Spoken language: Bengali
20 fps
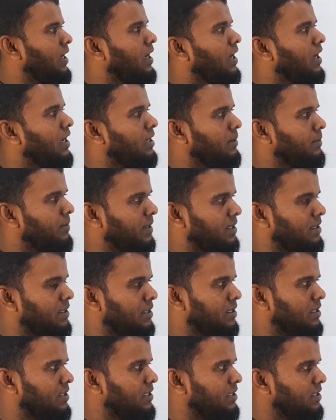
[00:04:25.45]
হার
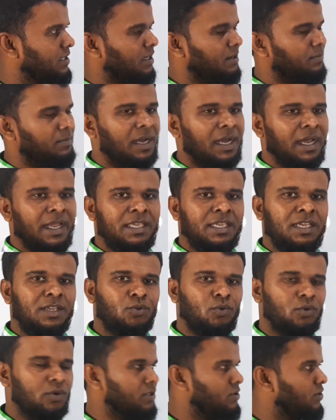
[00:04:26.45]
ব্রাদার সে তার ভাইকে
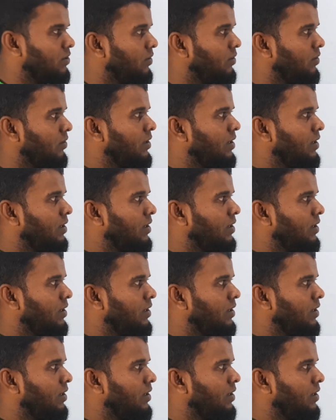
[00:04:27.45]
ধরেছিল